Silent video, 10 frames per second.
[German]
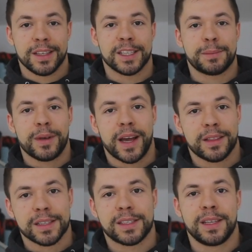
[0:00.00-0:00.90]
dieses
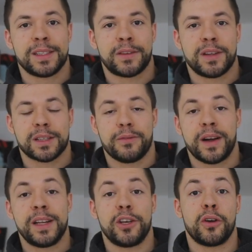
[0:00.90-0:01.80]
Behind the Scenes etwas
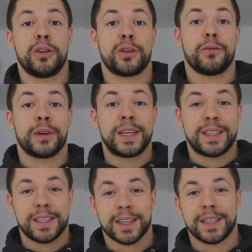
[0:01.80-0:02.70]
gefallen. Ihr könnt euch auf
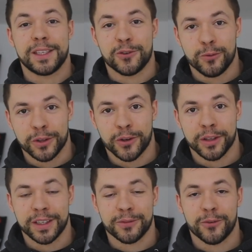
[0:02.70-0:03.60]
richtig, richtig coolen
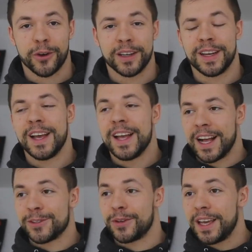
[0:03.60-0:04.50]
Content freuen.
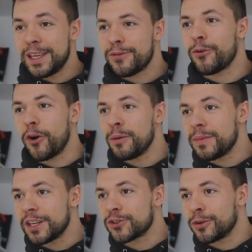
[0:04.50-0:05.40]
Also ich freue
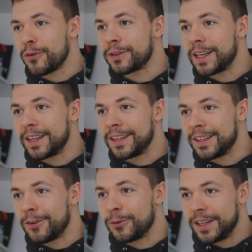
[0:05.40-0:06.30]
mich schon auf
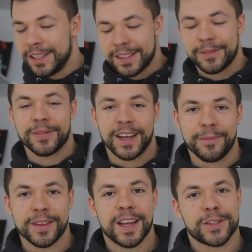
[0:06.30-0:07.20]
den Release.
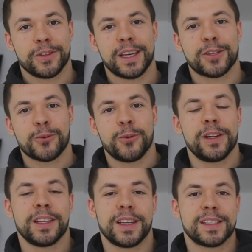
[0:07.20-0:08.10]
Ja, es wird echt cool.
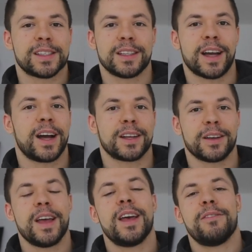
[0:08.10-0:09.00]
In den nächsten
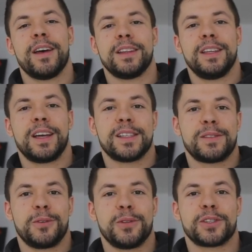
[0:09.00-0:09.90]
Tagen werden die
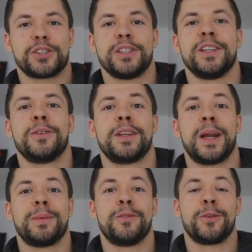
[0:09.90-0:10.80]
ganzen Videos geschnitten und dann
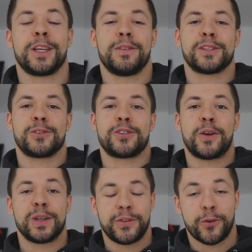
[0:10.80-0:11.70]
habt ihr wirklich was zu
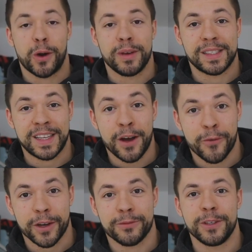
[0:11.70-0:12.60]
schauen. Ich freue mich sehr
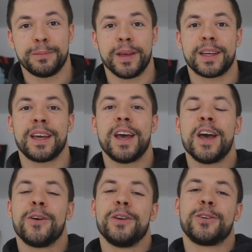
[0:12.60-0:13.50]
auf euer Feedback
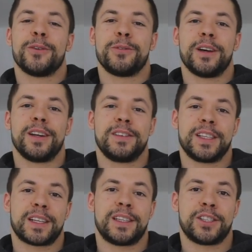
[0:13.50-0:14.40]
und ich hoffe, wie
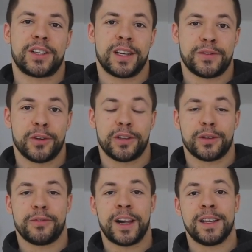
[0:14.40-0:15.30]
gesagt, an dieser Stelle, ist es wird euch
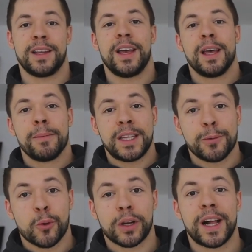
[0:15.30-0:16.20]
gefallen. Mit
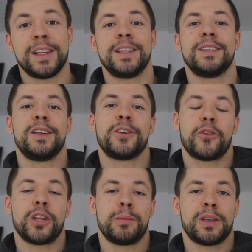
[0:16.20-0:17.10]
dem Code Aldin
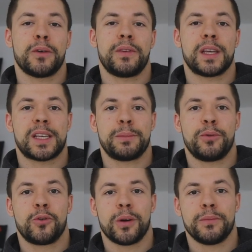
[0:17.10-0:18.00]
könnt ihr mich auf
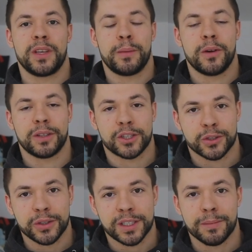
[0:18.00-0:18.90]
esn.com wie immer
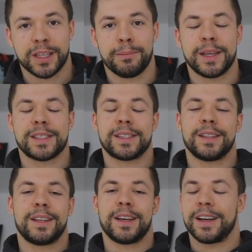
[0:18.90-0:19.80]
unterstützen mit dem
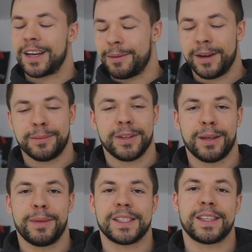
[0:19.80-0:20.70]
besten Rabatt, mit
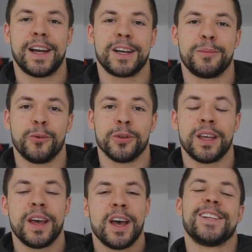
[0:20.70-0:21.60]
dem besten Angebot.
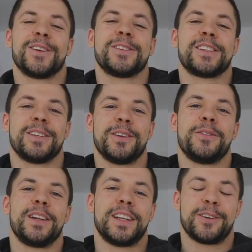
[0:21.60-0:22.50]
Ansonsten
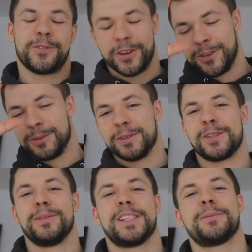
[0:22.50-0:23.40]
vielen Dank, Freunde, und bis
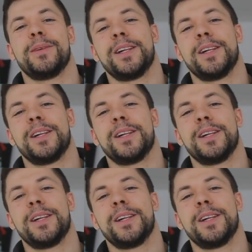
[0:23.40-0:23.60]
zum nächsten